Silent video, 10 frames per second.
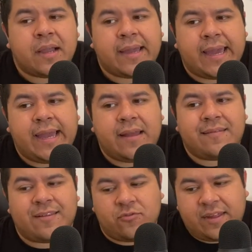que
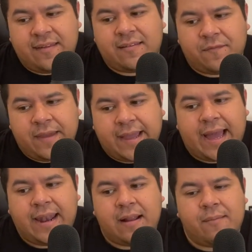si ustedes se
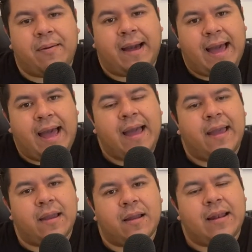fijan, va, eh,